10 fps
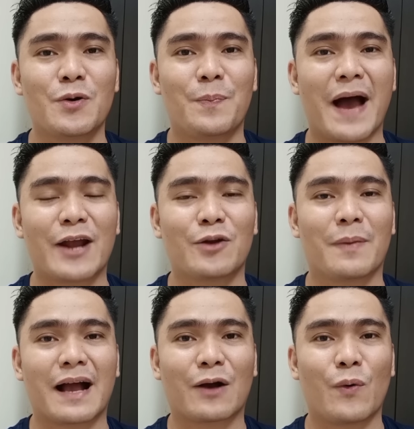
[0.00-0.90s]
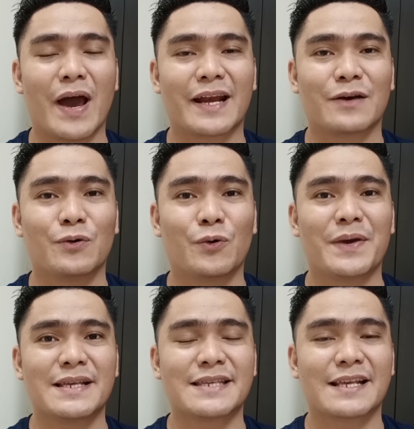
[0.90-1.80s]
kung paano mag-acquire ng
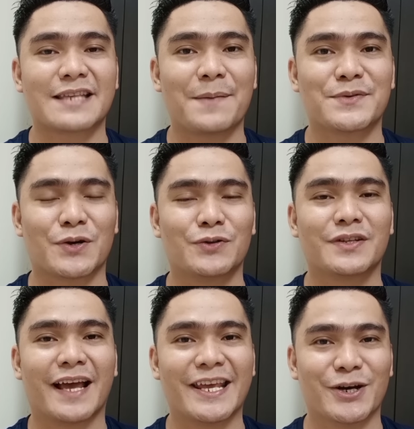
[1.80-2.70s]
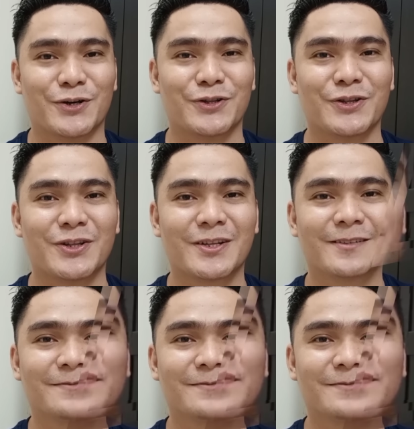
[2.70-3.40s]
OEC exemption ngayon.